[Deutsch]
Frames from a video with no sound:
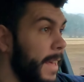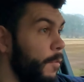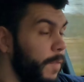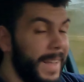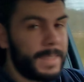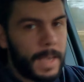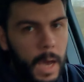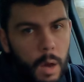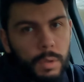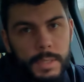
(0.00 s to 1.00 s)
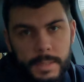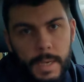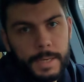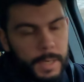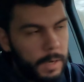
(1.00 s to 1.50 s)
Was ja auch nicht
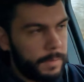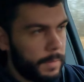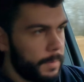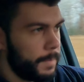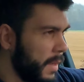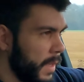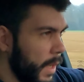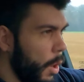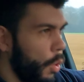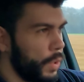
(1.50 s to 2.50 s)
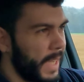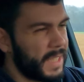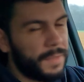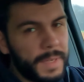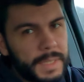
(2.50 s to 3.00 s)
sein darf. Und
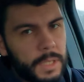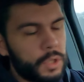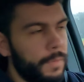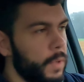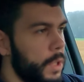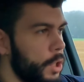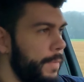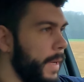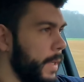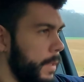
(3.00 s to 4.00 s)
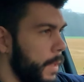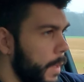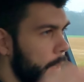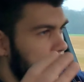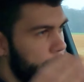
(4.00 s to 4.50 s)
das finde ich dann schon wirklich schwierig.
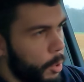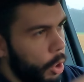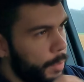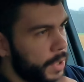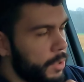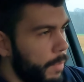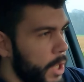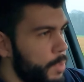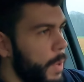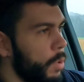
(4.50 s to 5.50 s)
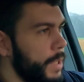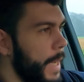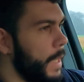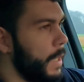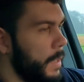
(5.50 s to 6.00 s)
Ich bekomme das zum Beispiel auch
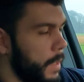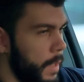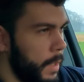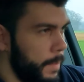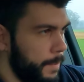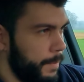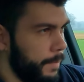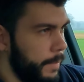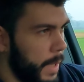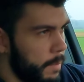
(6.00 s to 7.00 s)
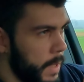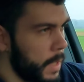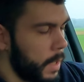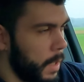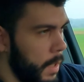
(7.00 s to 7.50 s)
täglich äh, bei
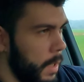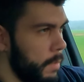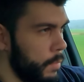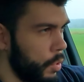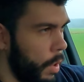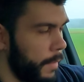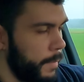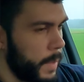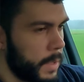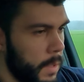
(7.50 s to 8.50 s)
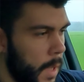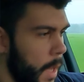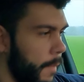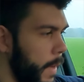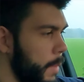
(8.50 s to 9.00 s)
mir äh, im Dorf mit,
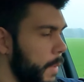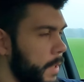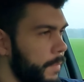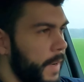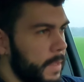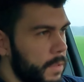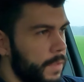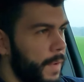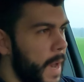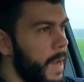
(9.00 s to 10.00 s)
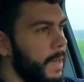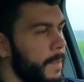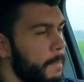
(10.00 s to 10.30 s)
wenn ich mit dem Fahrzeug fahre.